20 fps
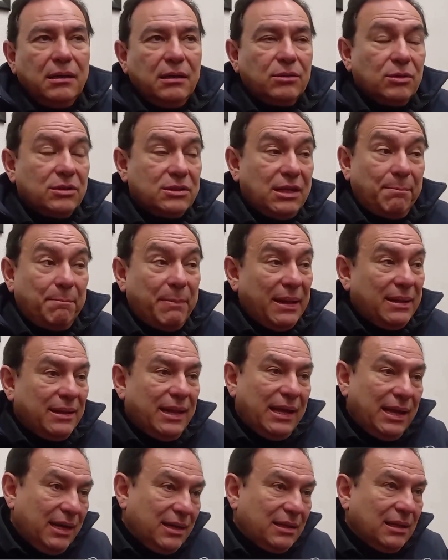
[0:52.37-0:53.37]
Entonces,
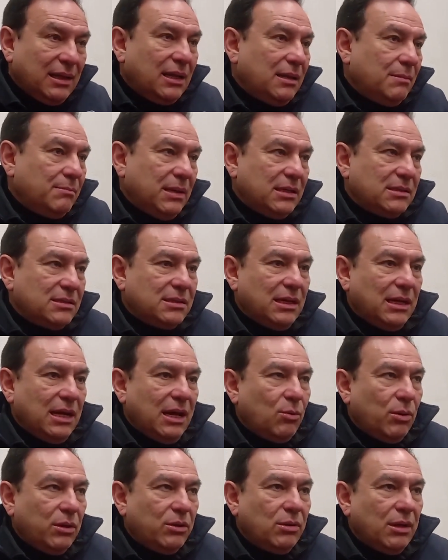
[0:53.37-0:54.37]
depender nada más del
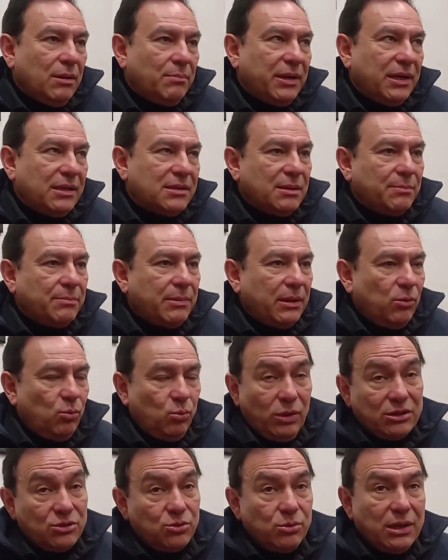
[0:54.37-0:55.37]
agua de una presa para
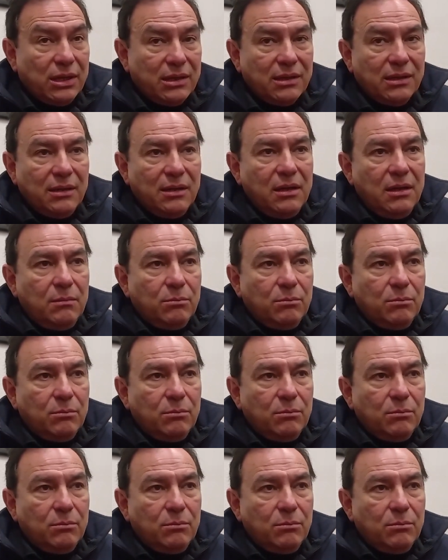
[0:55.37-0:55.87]
una ciudad,